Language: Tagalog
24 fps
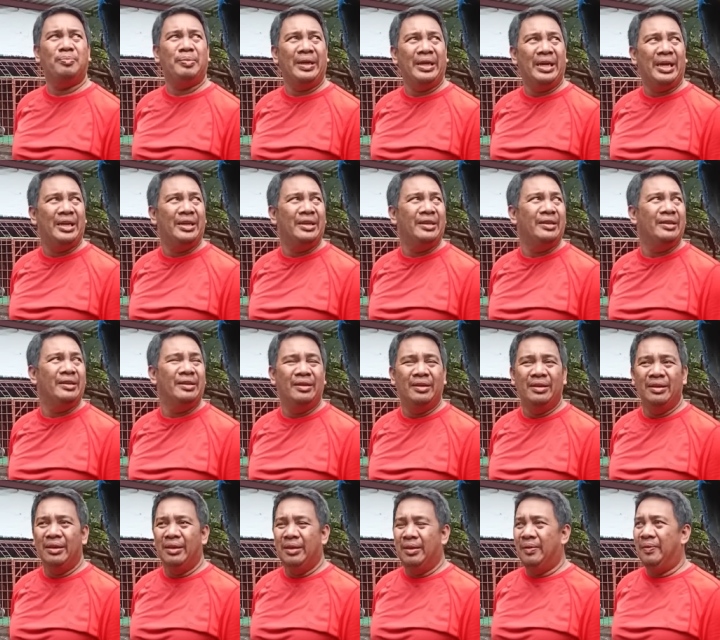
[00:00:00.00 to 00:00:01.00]
niyo pa yan,
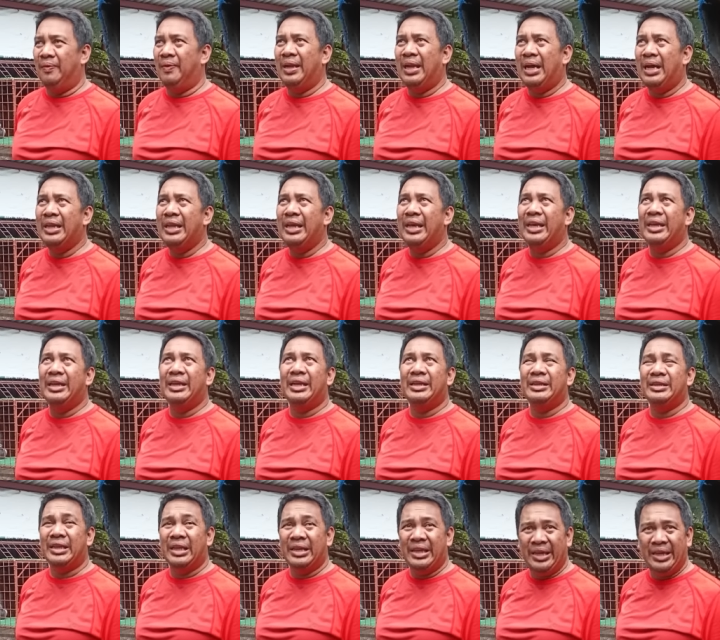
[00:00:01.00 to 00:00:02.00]
wala na. Wala na yan,
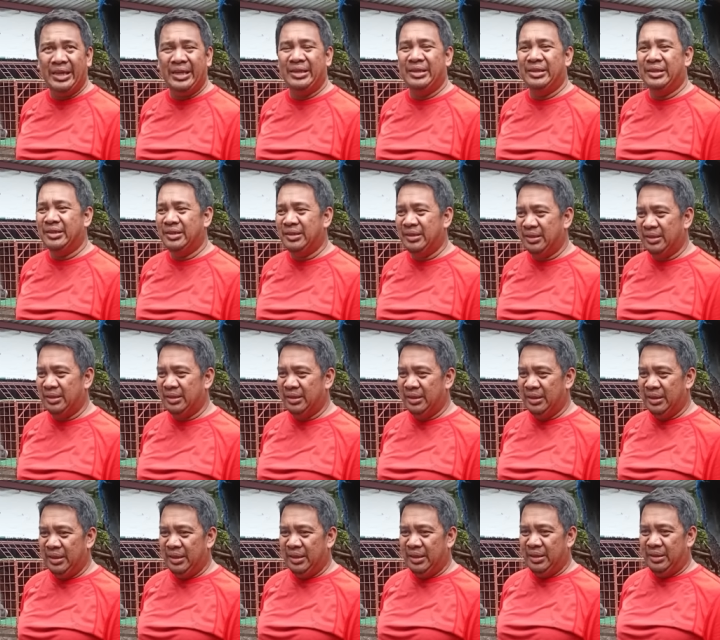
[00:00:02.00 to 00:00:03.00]
lanta na yan.
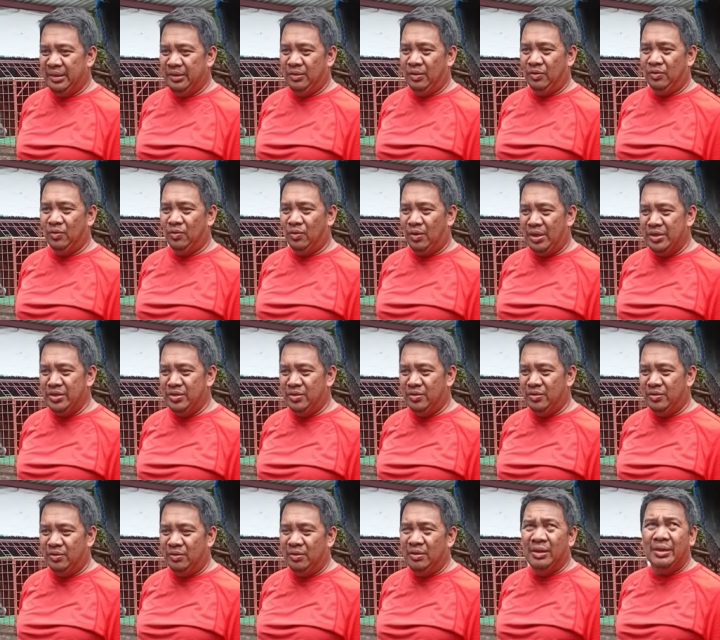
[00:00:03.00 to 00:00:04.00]
Tutukan
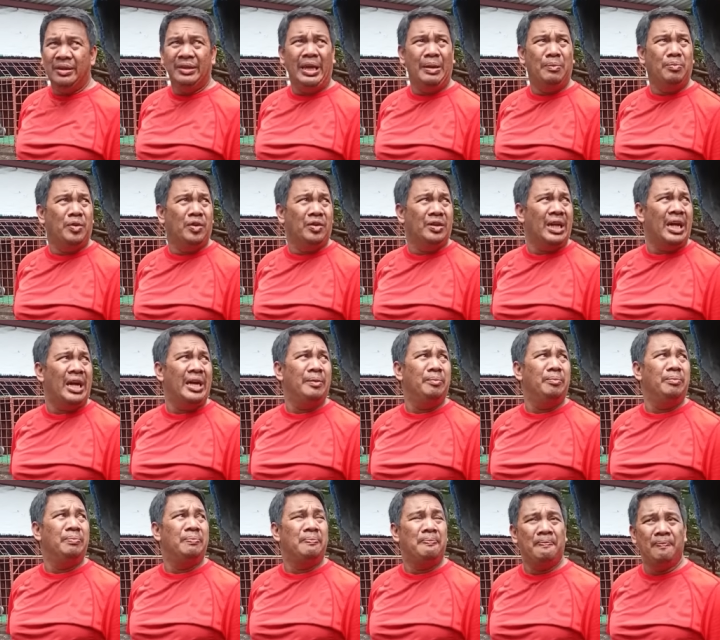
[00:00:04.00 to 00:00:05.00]
niyo time to time.
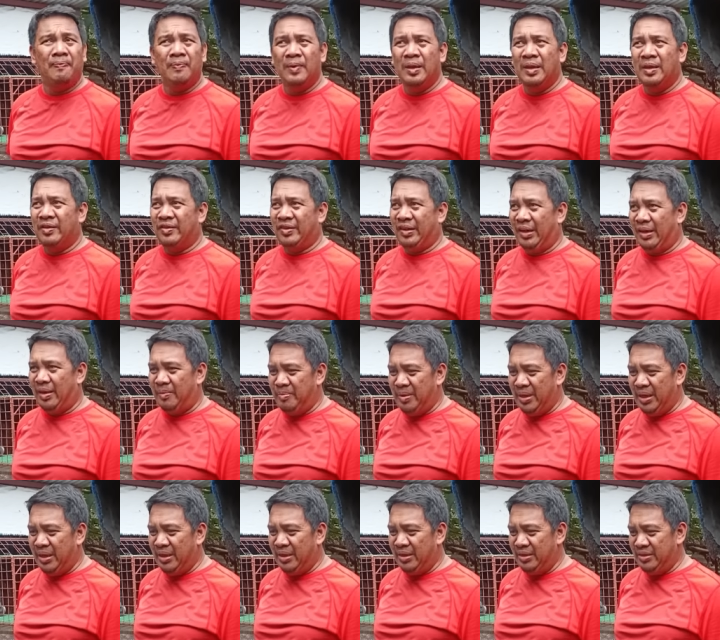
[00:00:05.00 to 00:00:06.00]
Sa
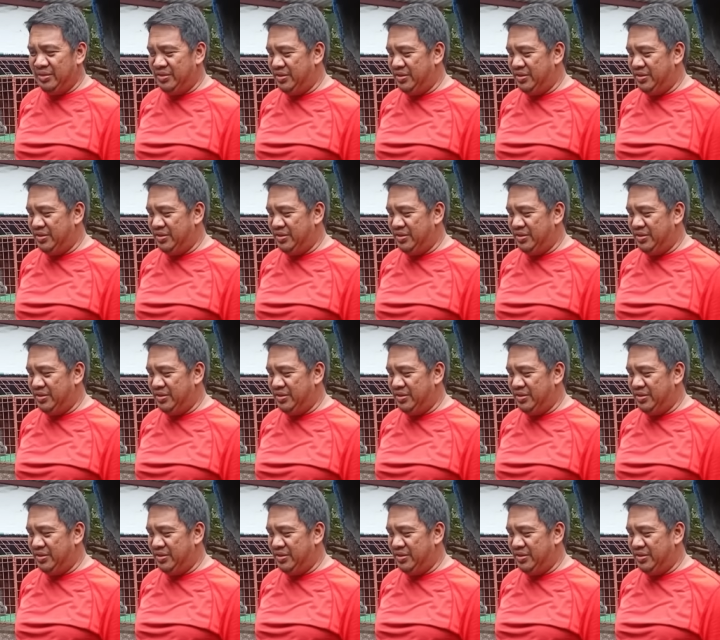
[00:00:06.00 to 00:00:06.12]
gabi,